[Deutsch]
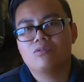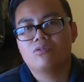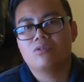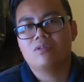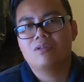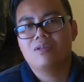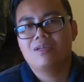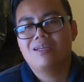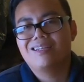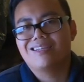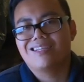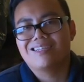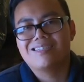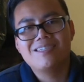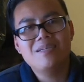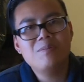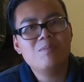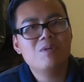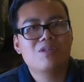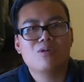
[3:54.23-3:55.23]
und das
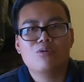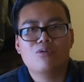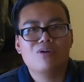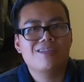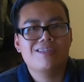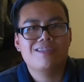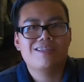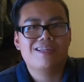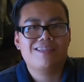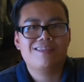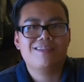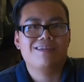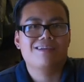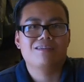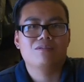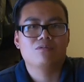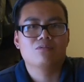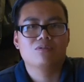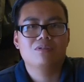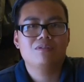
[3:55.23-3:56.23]
sieht man auch an den
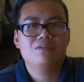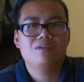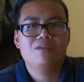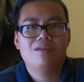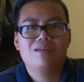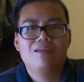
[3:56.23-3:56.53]
Anrechnungen,